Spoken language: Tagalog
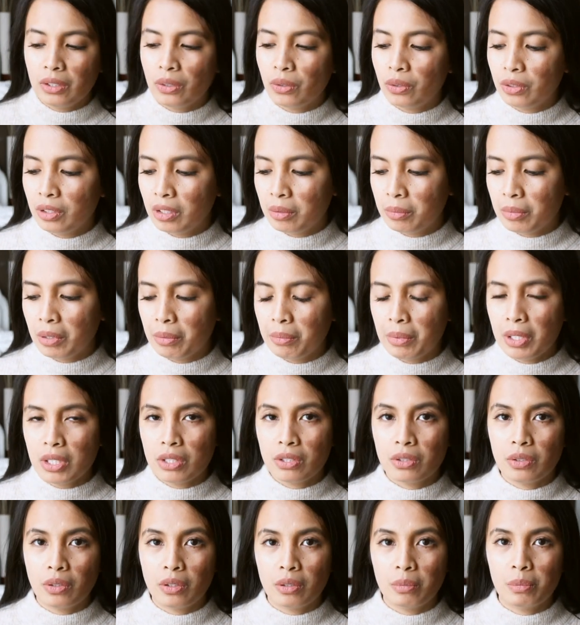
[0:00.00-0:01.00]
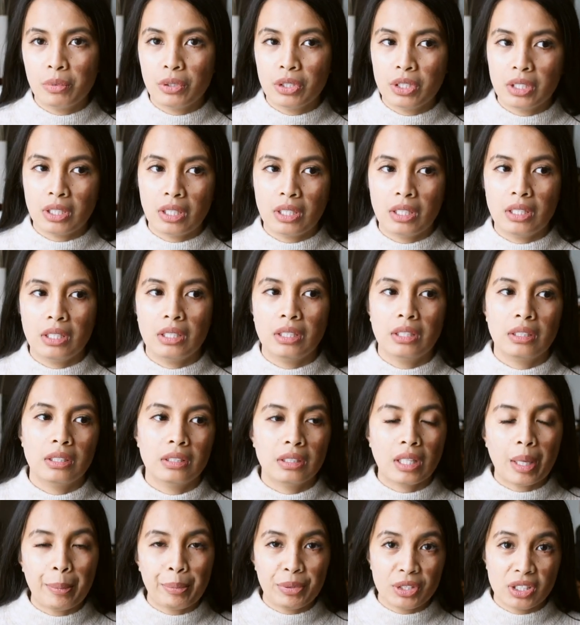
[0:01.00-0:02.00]
ayoko namang maistorbo siya.
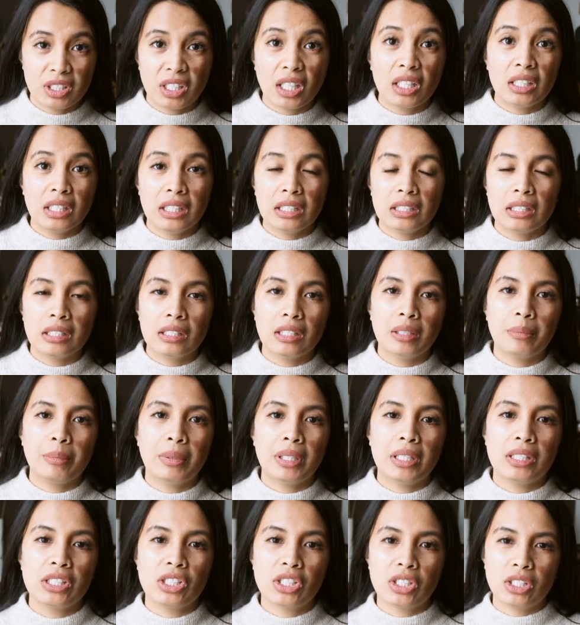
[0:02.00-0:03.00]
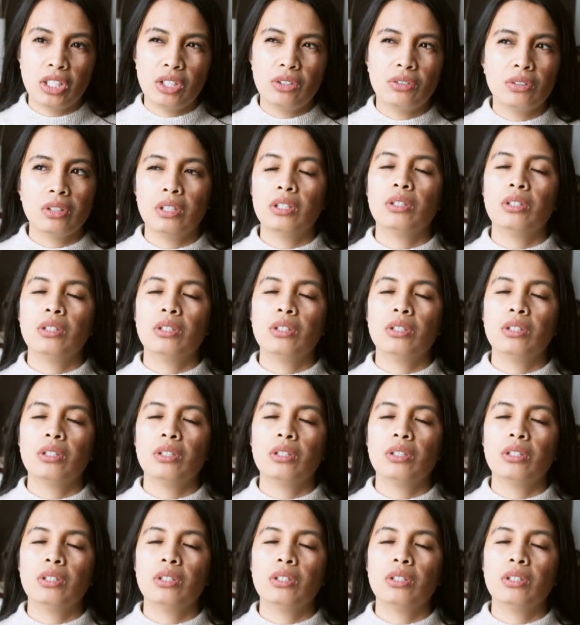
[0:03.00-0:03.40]
Tapos kanina naman, siya yung